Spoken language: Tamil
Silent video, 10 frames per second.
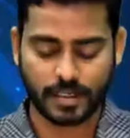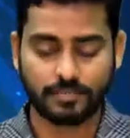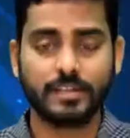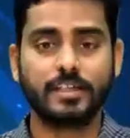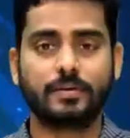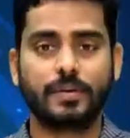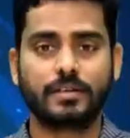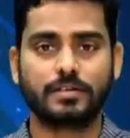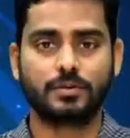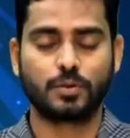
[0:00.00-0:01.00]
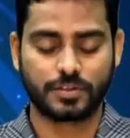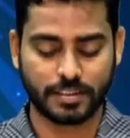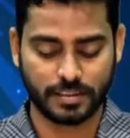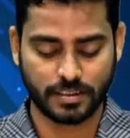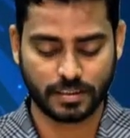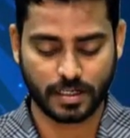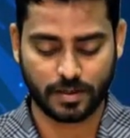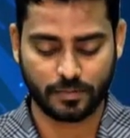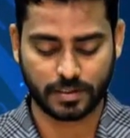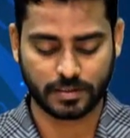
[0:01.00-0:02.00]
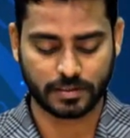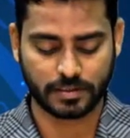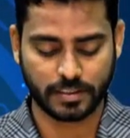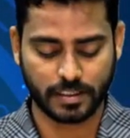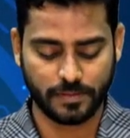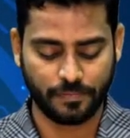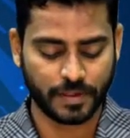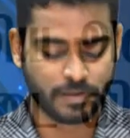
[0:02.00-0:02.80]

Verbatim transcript: தடை விதிக்கப்பட்டது என்ற ஒரு செய்தி இங்கு காணப்படுகிறதன் கீழே